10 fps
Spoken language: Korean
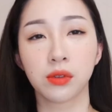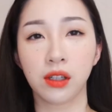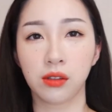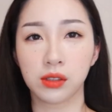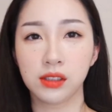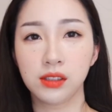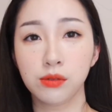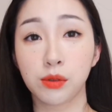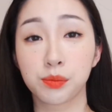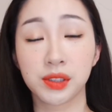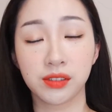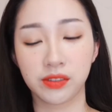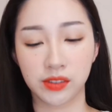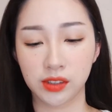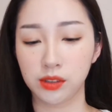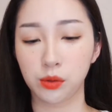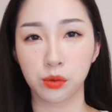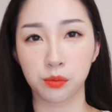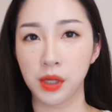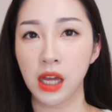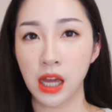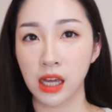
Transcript: 몰라요. 끈 원피스, 좀